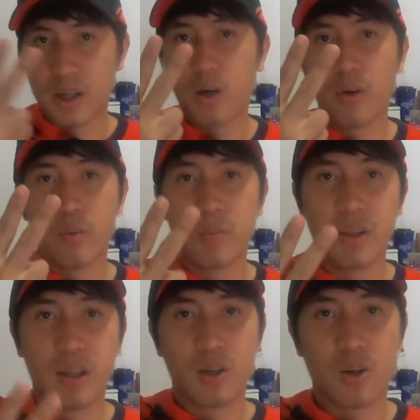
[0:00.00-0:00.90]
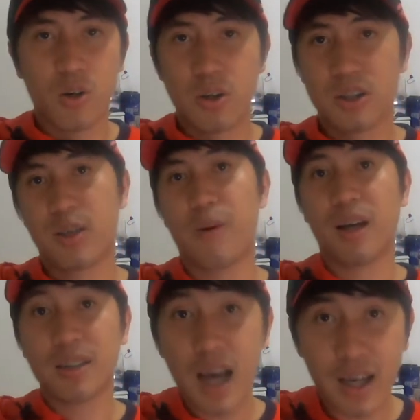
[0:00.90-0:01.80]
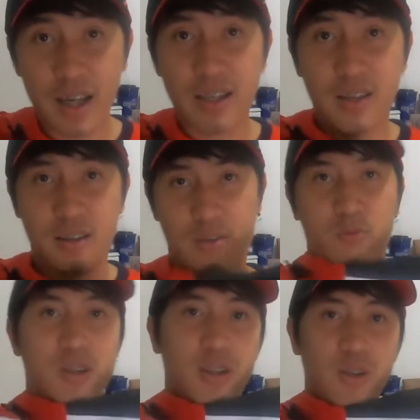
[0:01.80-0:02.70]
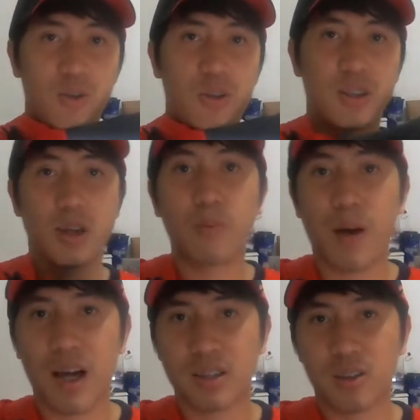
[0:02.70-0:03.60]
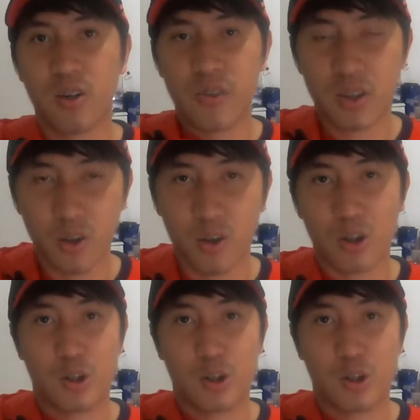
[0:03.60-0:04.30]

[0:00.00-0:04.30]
Dalawa yung binili ko, isa para sa akin, which is ito, isa yung para sa girlfriend ko.